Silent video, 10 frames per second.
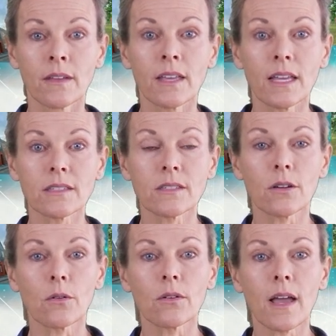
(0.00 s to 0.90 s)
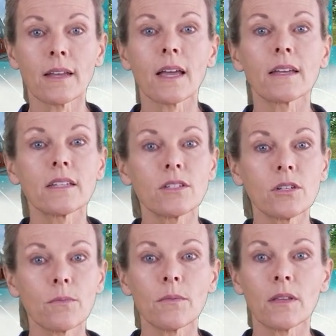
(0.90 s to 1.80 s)
Erster
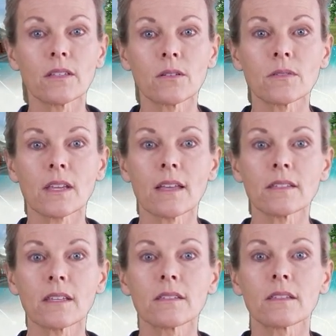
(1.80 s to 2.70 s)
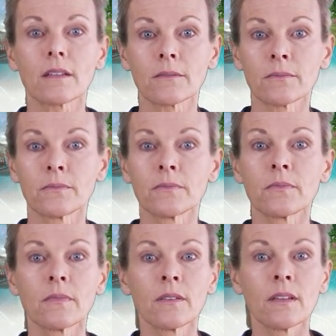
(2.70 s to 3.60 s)
uneinheitliche Bewertungsansätze.
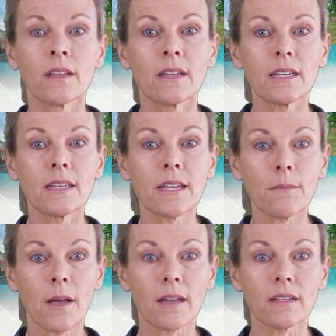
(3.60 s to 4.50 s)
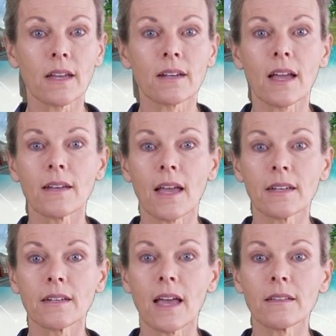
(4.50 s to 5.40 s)
Jeder Makler kann
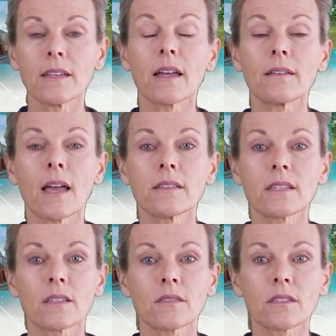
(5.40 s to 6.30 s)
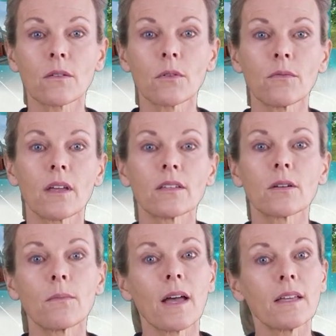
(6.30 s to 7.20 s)
einen anderen Ansatz zur
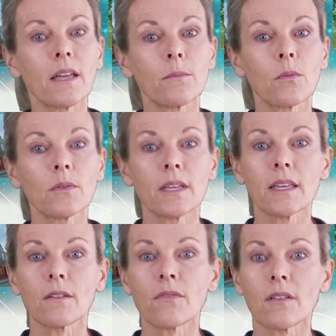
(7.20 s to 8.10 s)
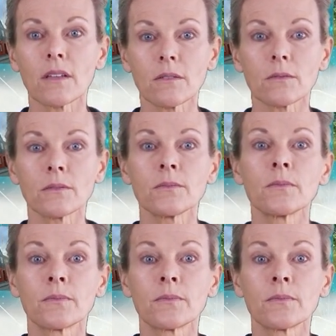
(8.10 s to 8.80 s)
Bewertung einer Immobilie verwenden.